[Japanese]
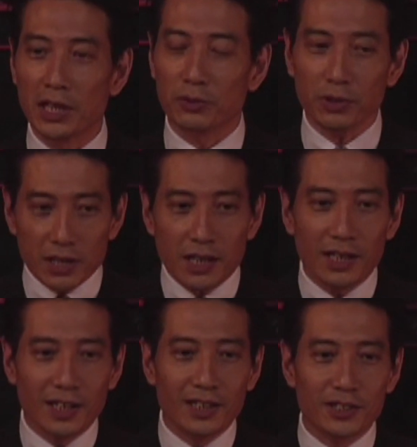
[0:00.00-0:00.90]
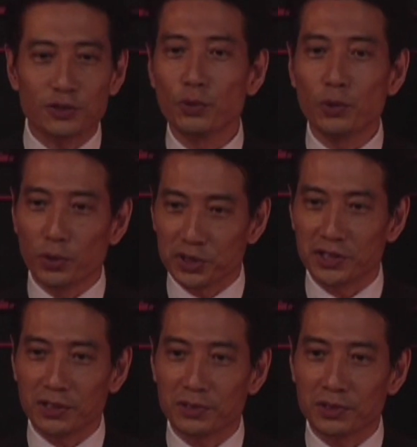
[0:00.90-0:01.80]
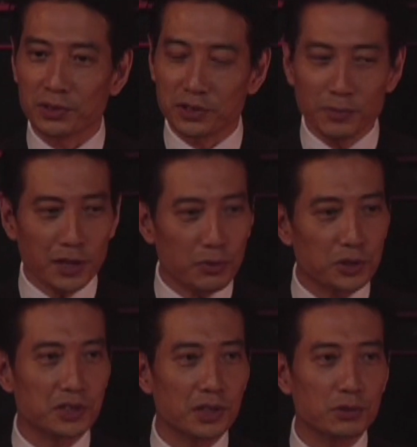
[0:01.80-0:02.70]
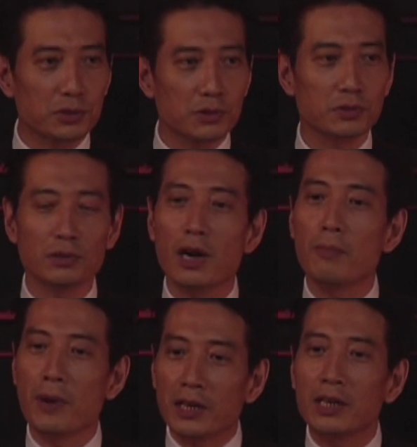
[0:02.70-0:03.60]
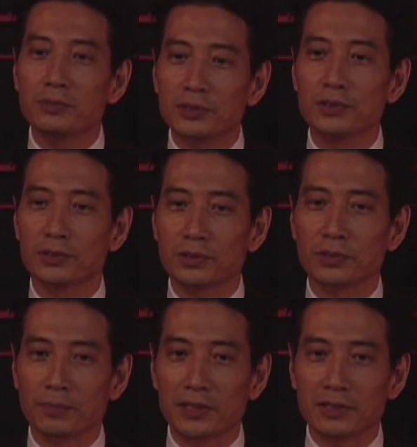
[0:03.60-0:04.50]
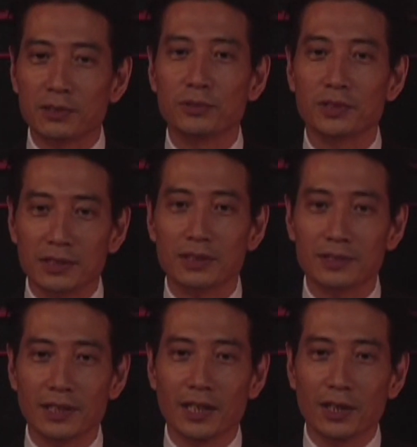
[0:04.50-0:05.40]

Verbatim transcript: これが人を教えるということ、つまり教えるということは学ぶということと全く同じなんです。